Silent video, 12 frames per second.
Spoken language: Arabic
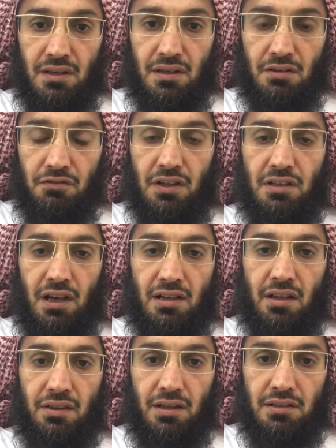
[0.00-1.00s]
فإن
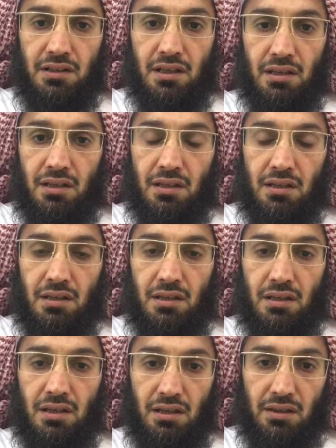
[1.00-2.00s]
على ذلك
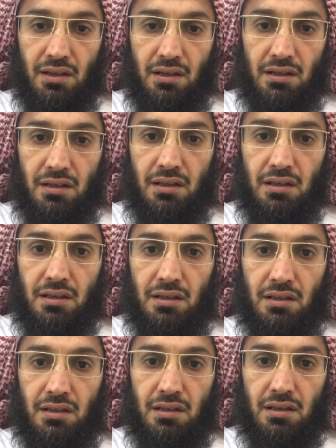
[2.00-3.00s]
إذا
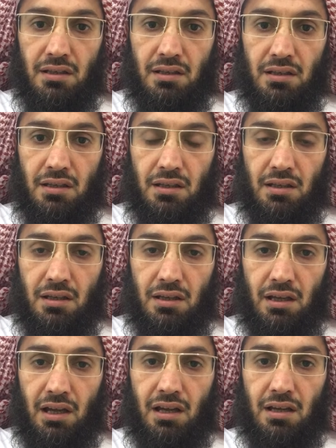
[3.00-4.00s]
آه،
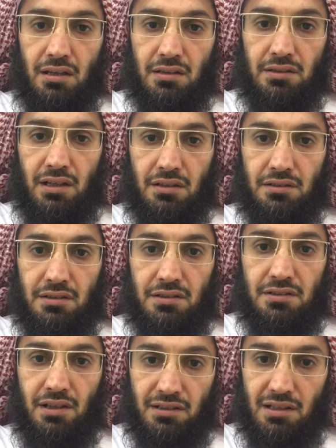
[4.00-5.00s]
يعني
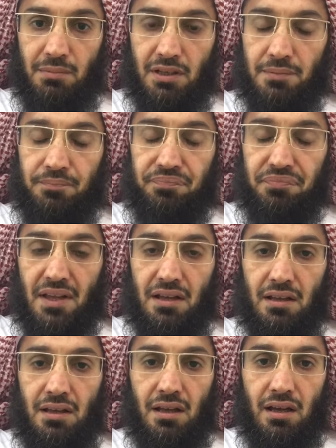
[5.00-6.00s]
استخدم
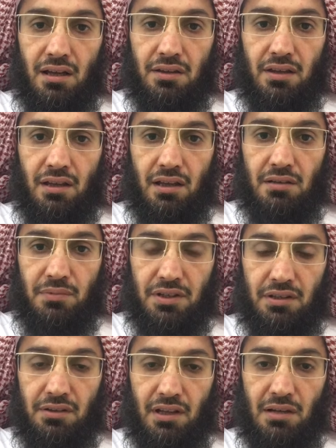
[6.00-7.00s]
هذا
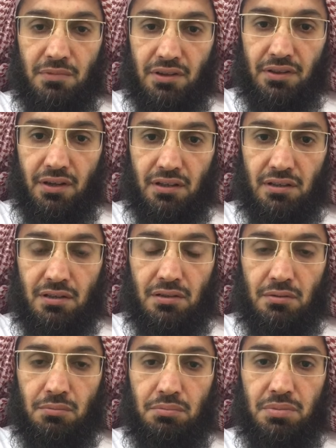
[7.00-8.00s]
المريض المنظار
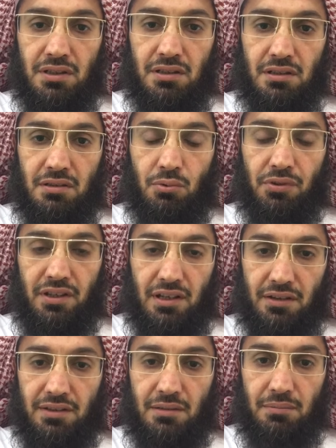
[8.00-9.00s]
بوضع
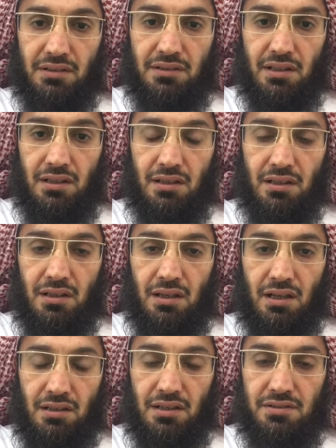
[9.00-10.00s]
هذه المادة
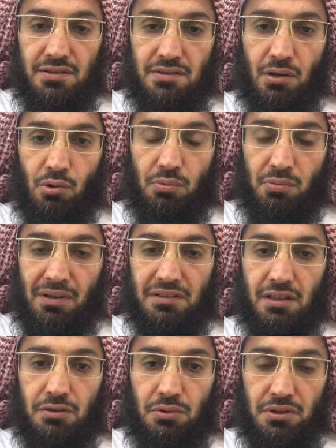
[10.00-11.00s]
اللزجة
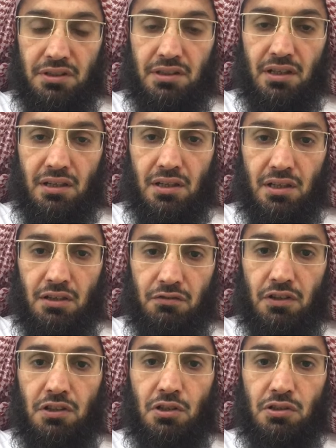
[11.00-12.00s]
ومادة الدهنية
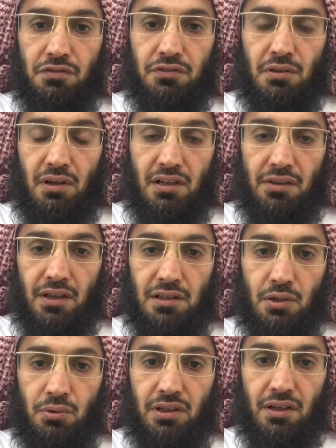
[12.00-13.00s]
فإنه يفطر على
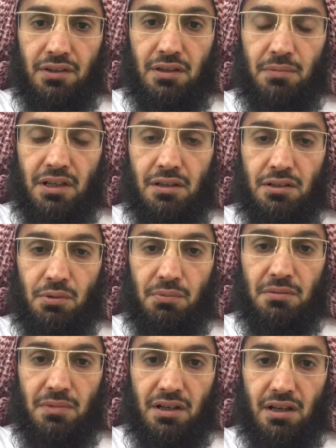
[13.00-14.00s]
ذلك ويقضي يوما
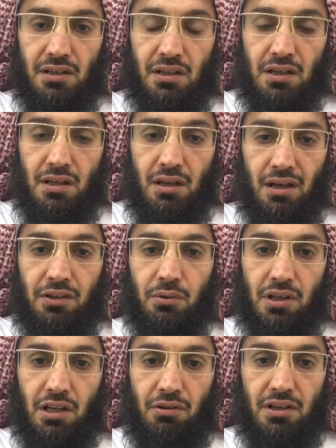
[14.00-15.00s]
مكانه هذا
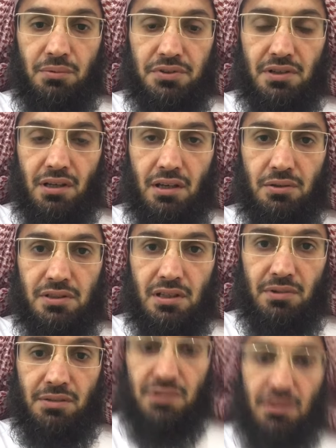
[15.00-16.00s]
والله أعلم وصلى الله
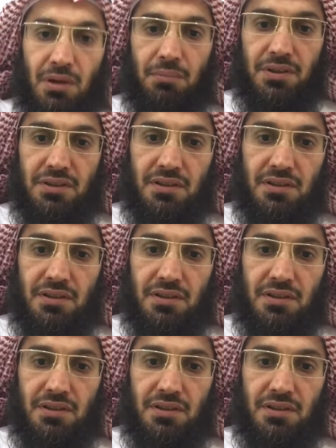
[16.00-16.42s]
وسلم على نبينا محمد